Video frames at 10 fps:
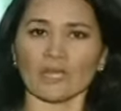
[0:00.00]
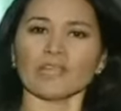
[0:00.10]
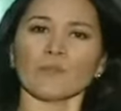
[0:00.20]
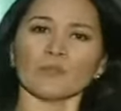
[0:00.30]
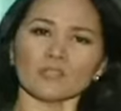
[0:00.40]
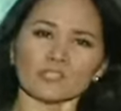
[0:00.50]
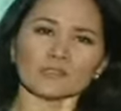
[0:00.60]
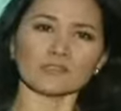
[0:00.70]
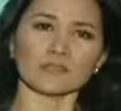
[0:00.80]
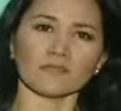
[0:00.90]
E a
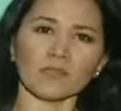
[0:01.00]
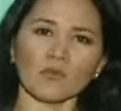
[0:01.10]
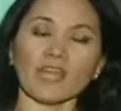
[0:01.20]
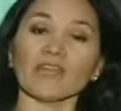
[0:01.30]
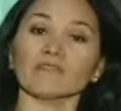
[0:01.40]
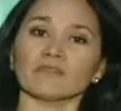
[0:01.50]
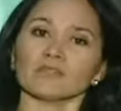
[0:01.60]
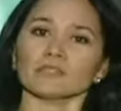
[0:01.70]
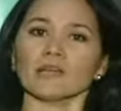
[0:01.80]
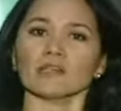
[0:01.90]
Polícia Civil
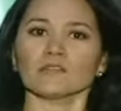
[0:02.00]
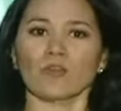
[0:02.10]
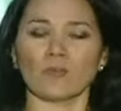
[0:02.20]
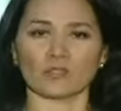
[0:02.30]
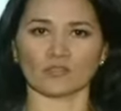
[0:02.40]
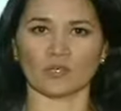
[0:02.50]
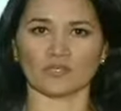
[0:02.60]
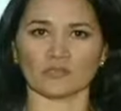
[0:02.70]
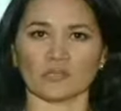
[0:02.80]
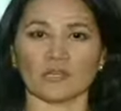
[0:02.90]
evita dar
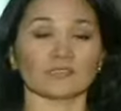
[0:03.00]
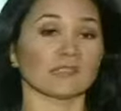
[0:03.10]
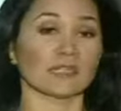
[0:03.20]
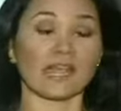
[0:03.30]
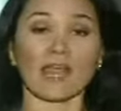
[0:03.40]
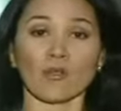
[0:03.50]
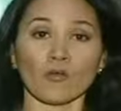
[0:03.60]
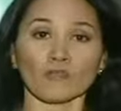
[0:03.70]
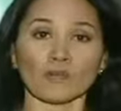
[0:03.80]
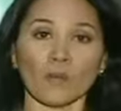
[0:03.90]
informações. Sequer
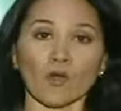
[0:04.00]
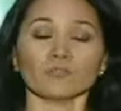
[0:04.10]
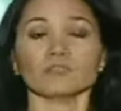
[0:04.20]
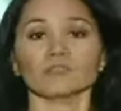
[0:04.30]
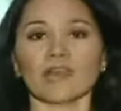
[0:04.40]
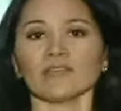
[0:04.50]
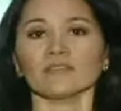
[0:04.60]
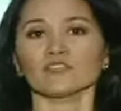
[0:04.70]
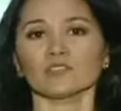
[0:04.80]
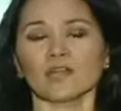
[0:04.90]
confirmou se está
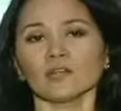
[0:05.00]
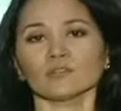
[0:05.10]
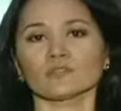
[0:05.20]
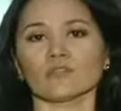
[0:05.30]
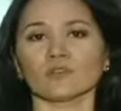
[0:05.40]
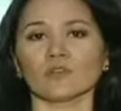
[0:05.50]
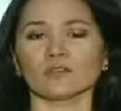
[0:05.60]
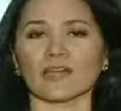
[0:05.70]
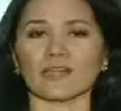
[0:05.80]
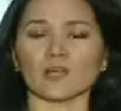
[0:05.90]
investigando o servidor
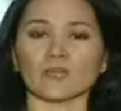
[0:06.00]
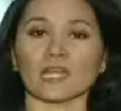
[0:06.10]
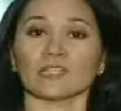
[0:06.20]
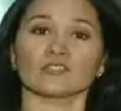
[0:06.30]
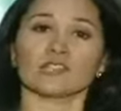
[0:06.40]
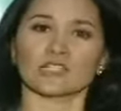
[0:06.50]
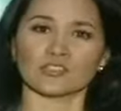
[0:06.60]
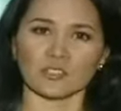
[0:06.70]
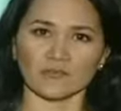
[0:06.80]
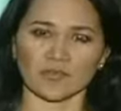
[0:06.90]
da Câmara
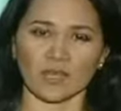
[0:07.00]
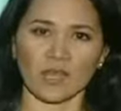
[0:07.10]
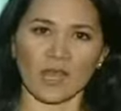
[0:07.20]
Legislativa.